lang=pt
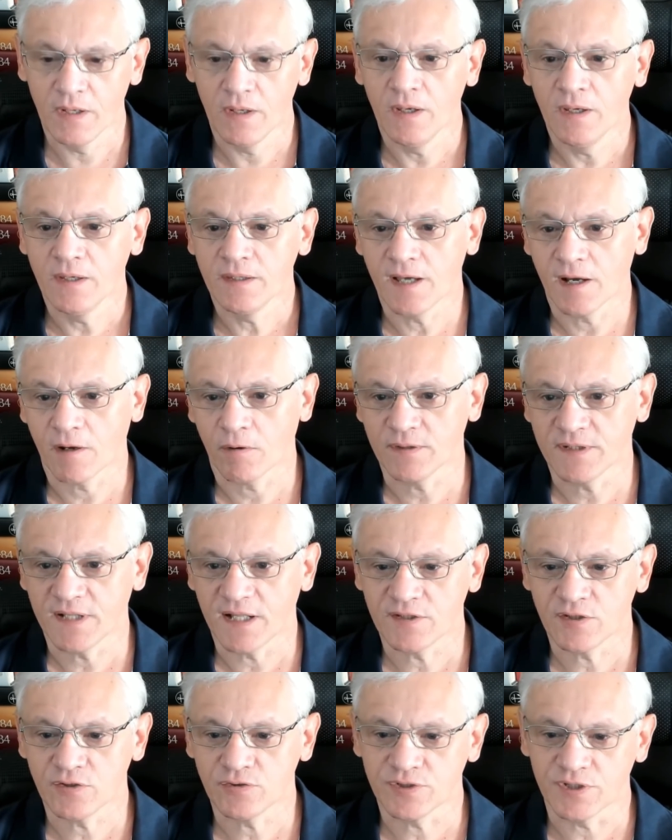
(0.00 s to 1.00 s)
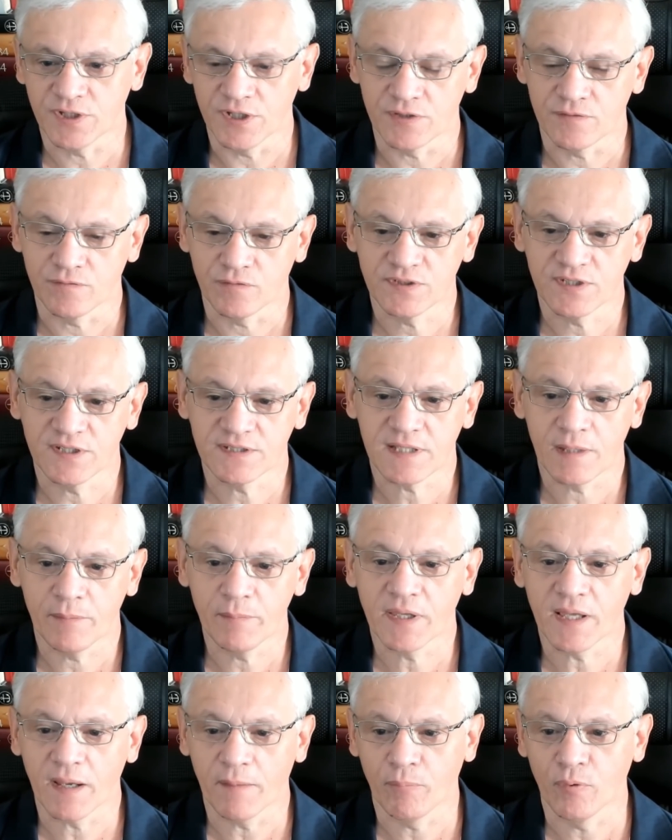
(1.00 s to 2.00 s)
O que acontece é o seguinte, vocês
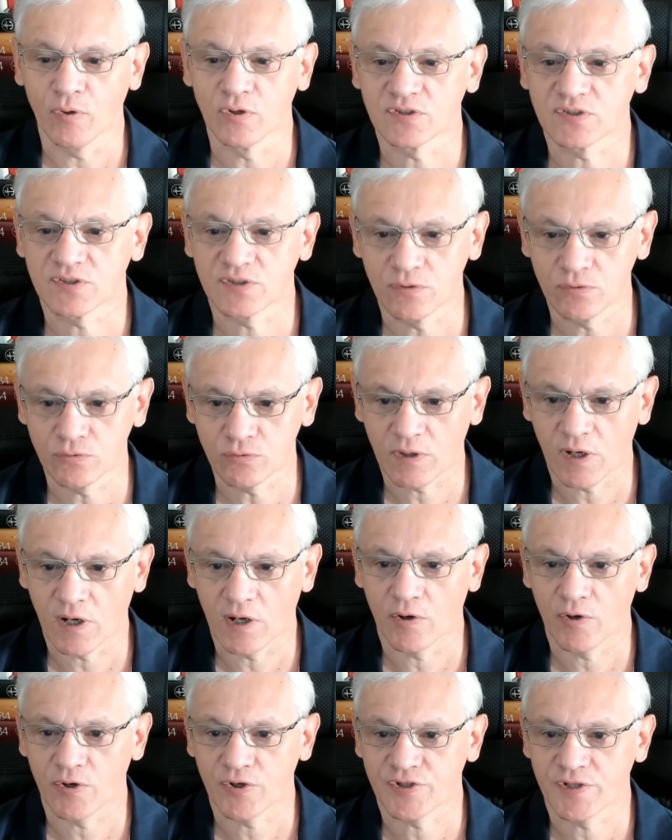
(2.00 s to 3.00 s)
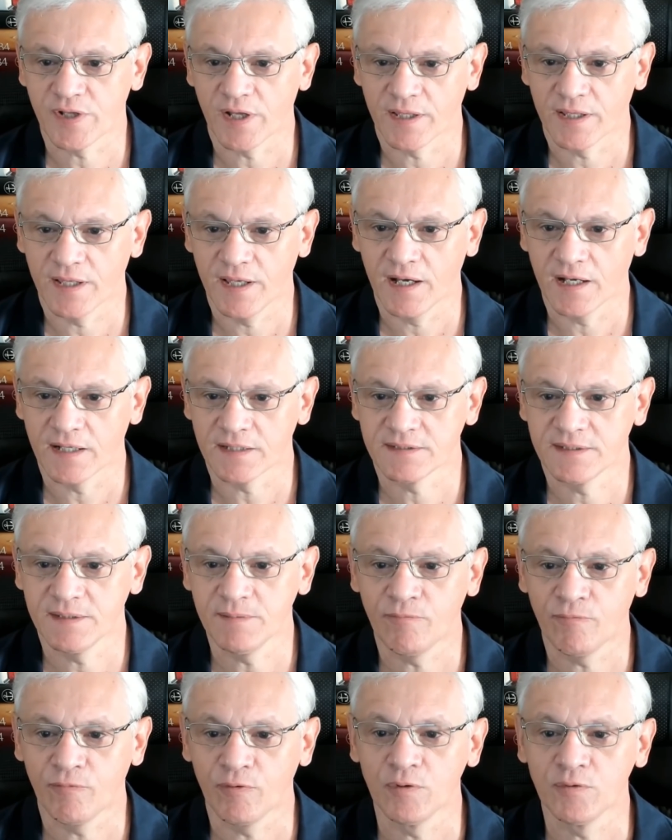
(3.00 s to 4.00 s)
sabem que a posição do canal Arte da Guerra
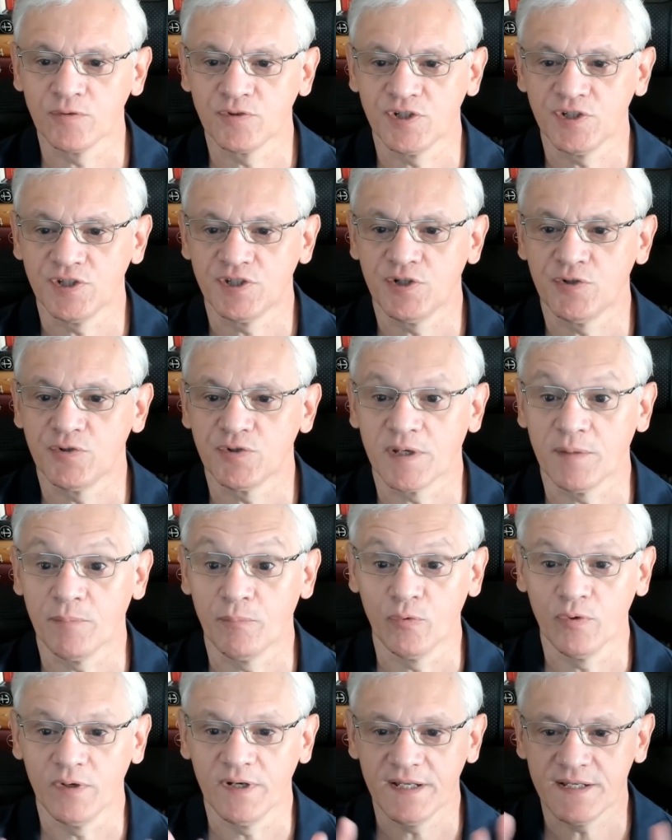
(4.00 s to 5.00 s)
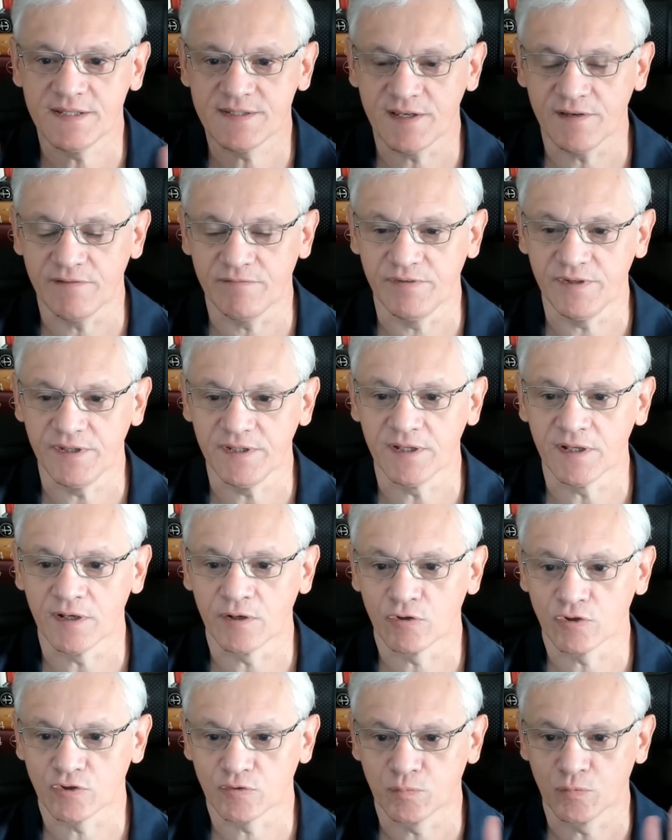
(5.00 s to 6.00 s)
sempre foi no sentido de que polícia é vida.
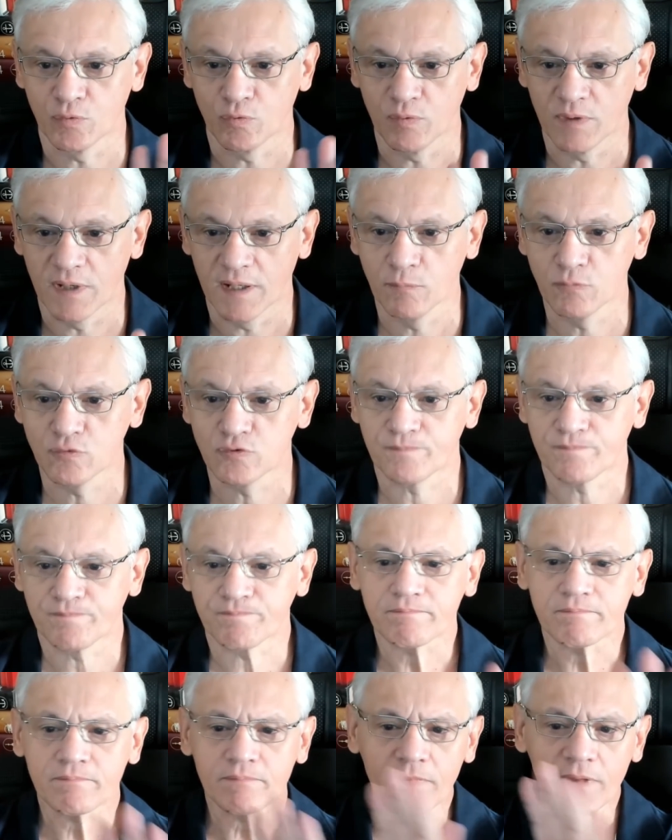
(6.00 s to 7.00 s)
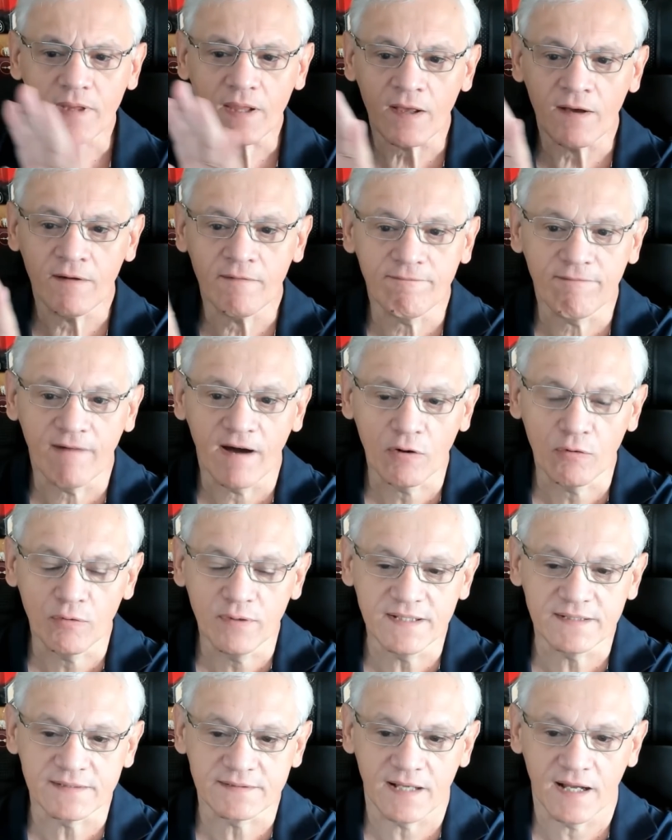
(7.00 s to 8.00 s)
Nós procuramos
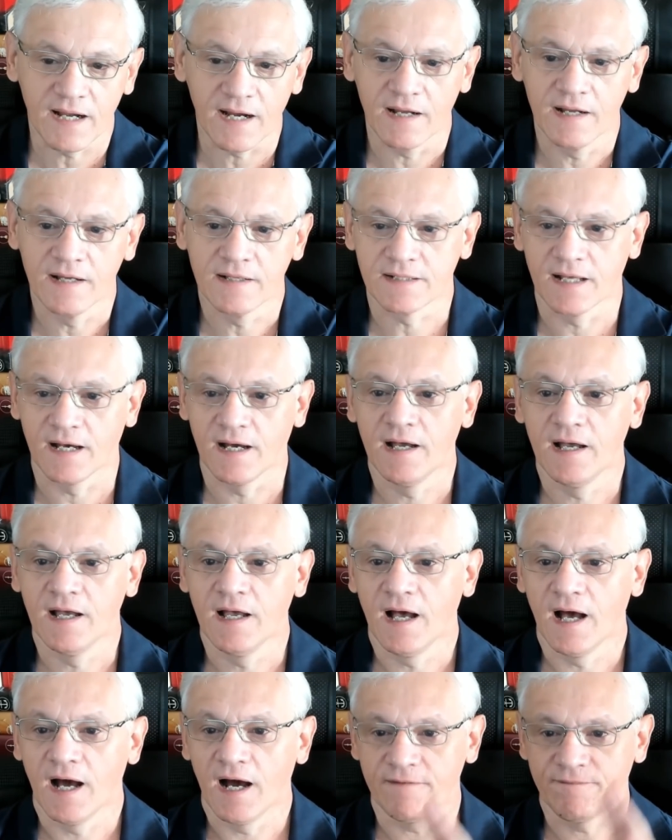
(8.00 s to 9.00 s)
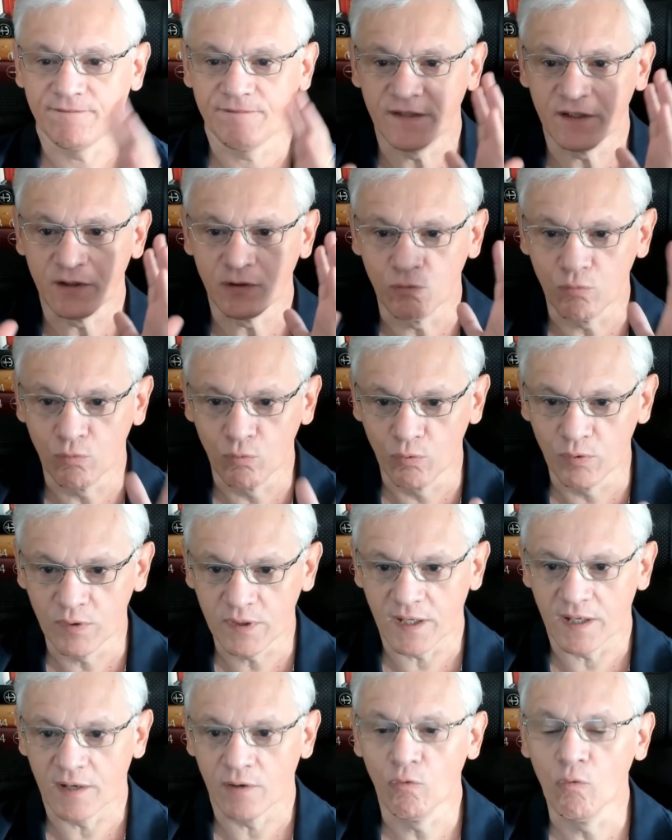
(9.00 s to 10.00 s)
valorizar tá, a
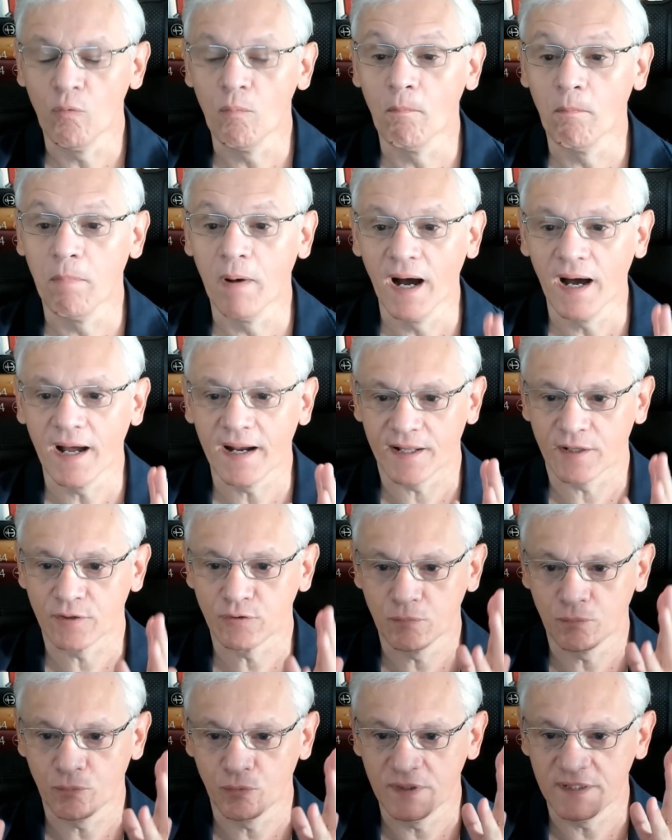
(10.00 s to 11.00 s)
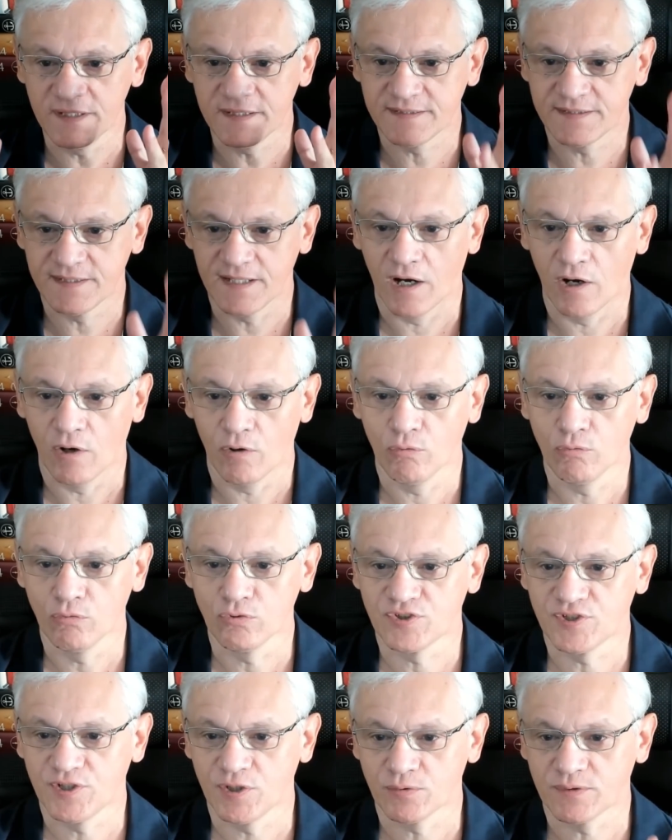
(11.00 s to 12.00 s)
figura humana do policial, o
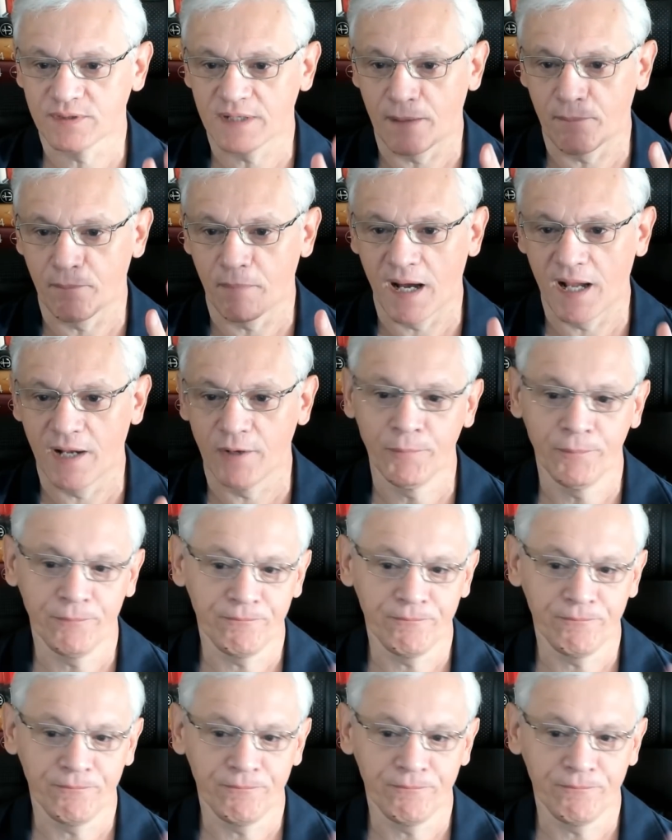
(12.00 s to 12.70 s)
seu trabalho